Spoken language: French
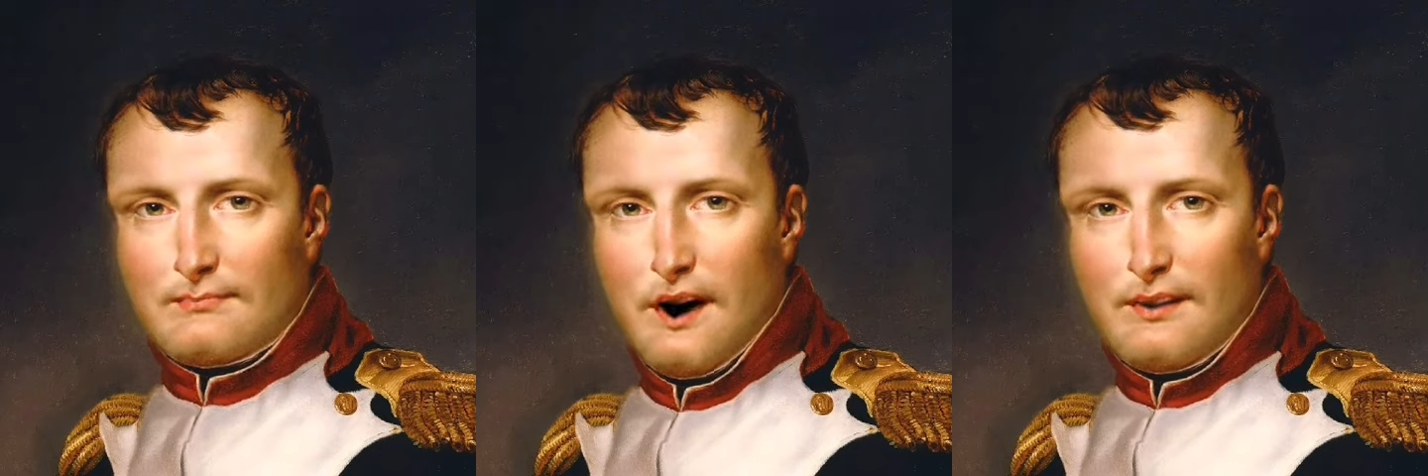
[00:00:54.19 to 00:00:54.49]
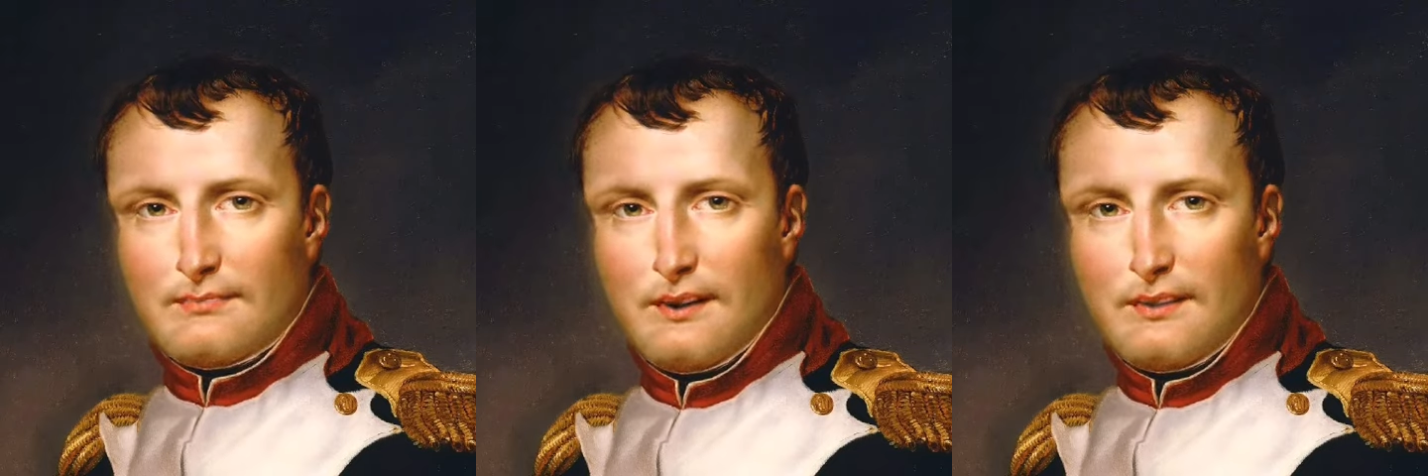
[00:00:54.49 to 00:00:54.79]
dans
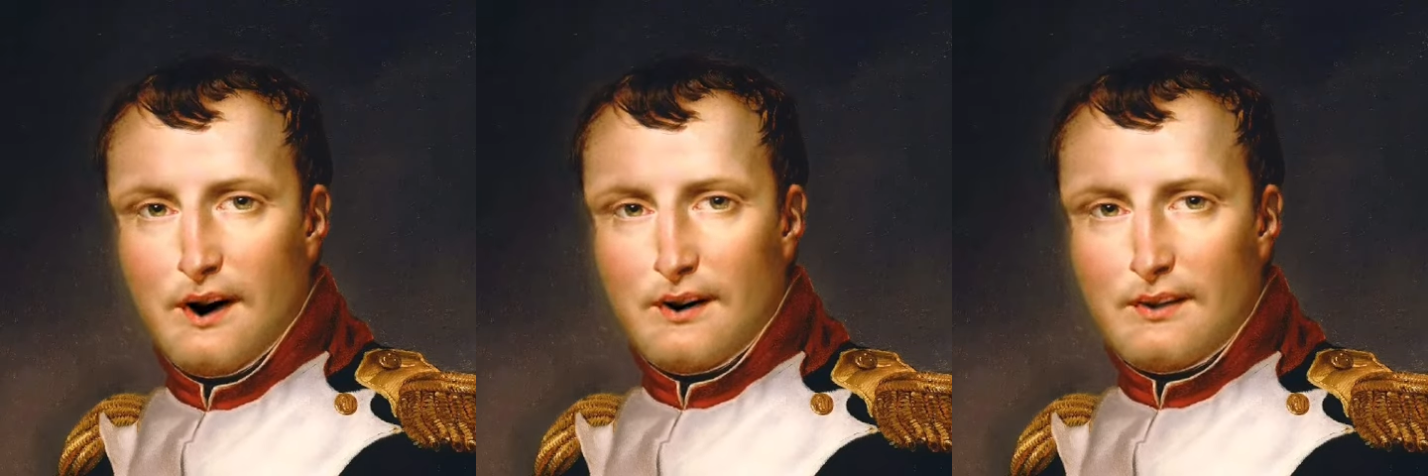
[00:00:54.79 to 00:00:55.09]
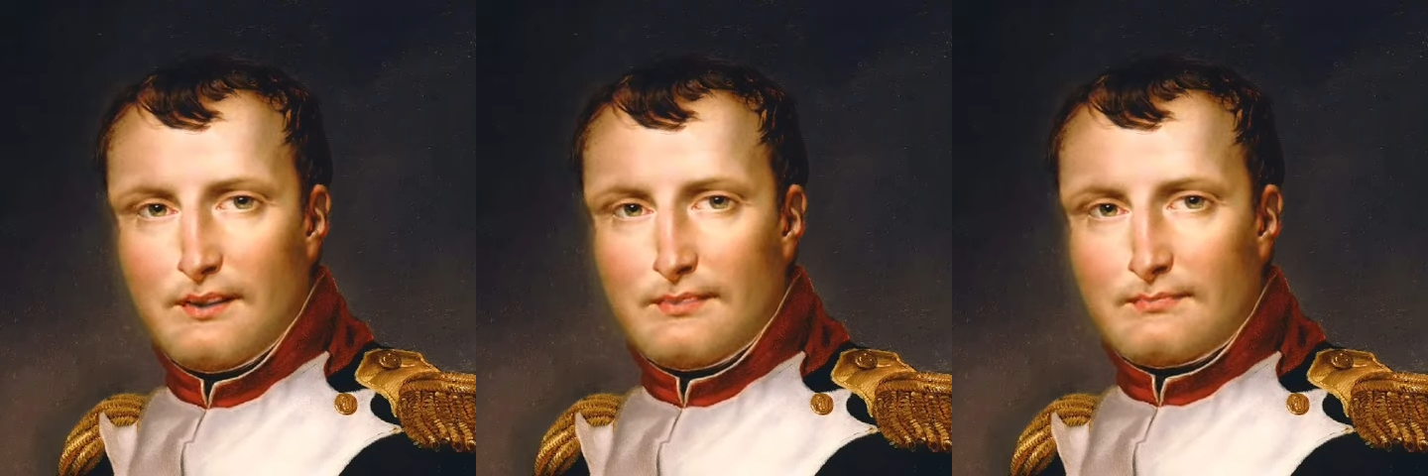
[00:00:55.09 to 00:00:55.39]
la
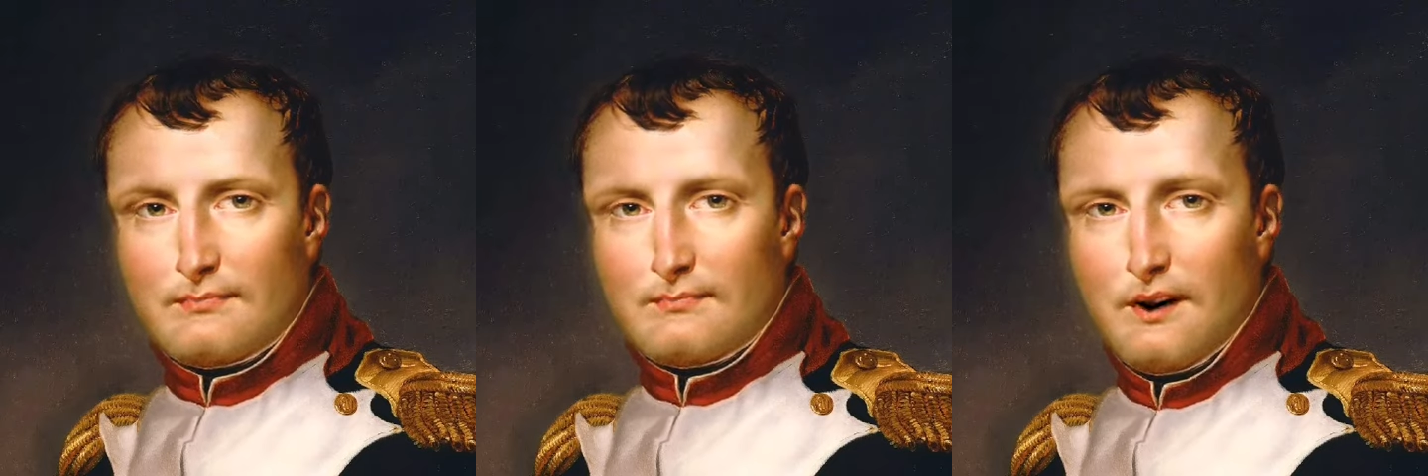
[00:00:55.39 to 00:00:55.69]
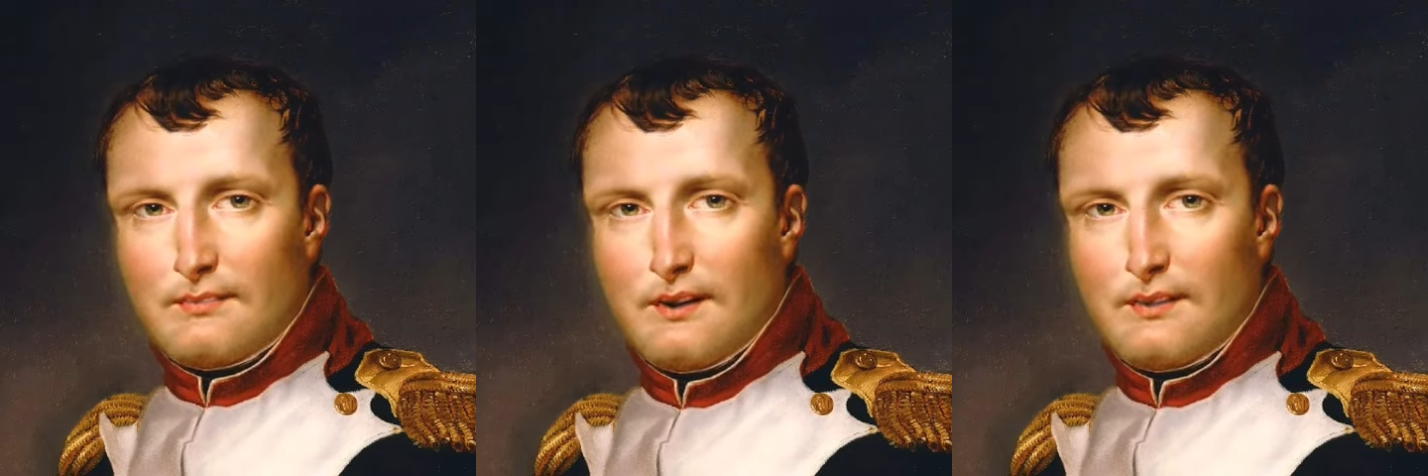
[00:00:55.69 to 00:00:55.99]
cathédrale de
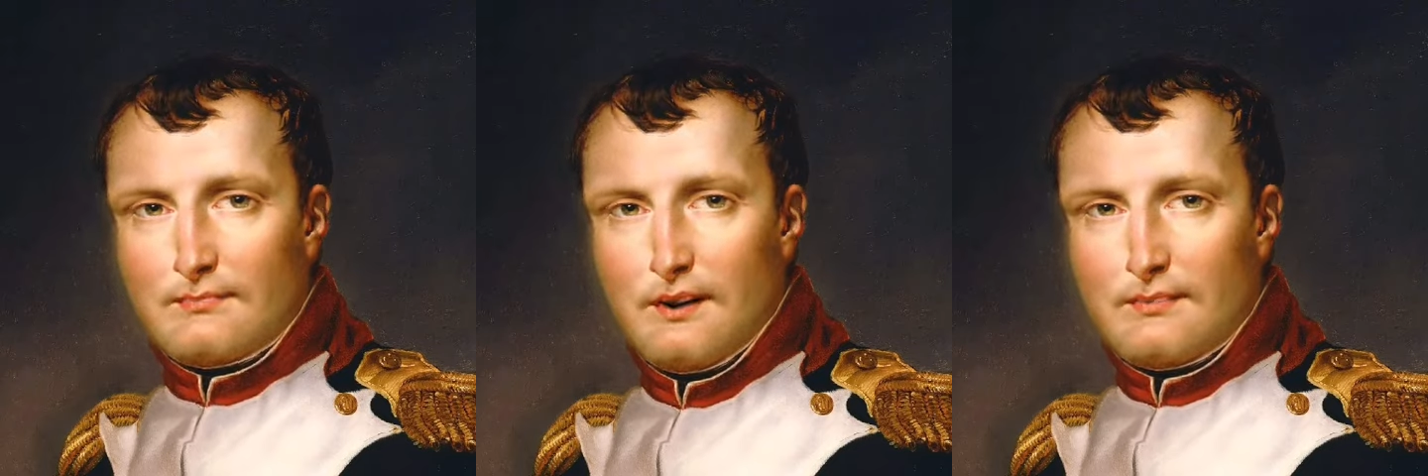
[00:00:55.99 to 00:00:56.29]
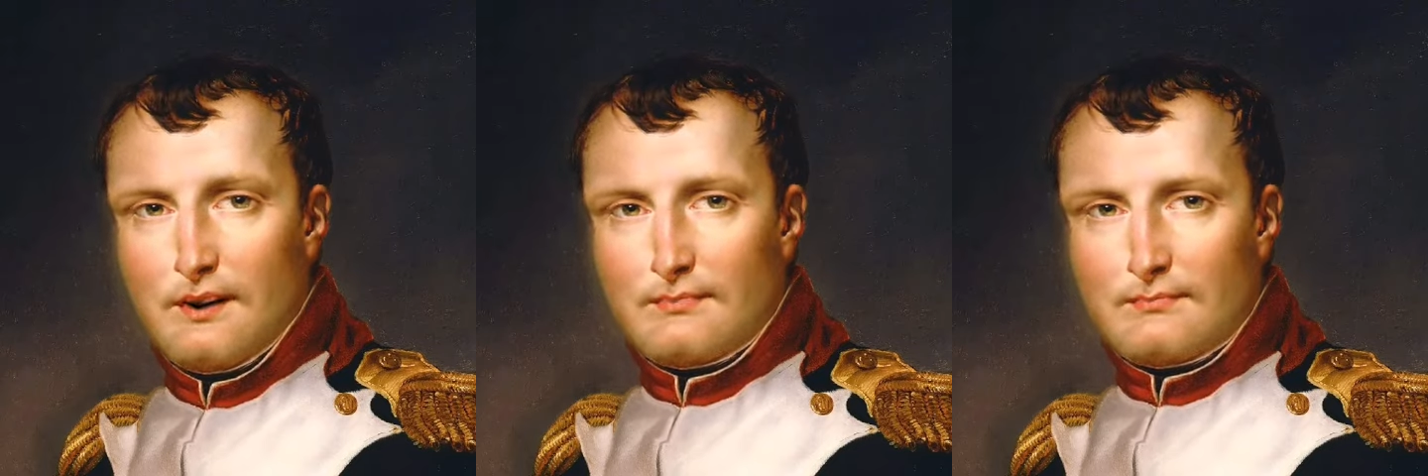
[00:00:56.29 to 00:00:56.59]
Notre-Dame de
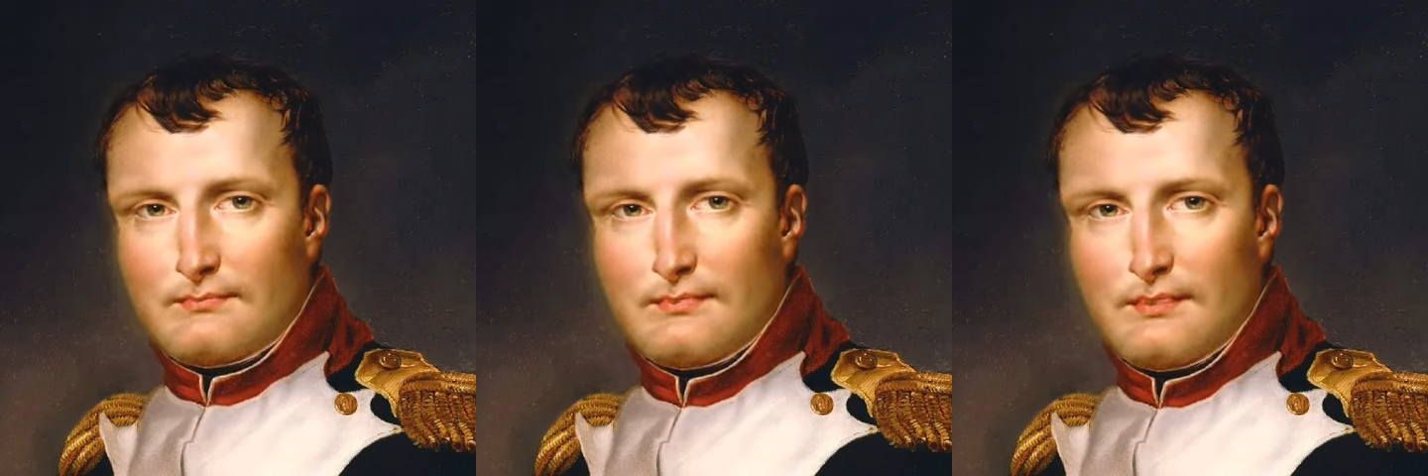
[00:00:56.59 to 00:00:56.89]
Paris,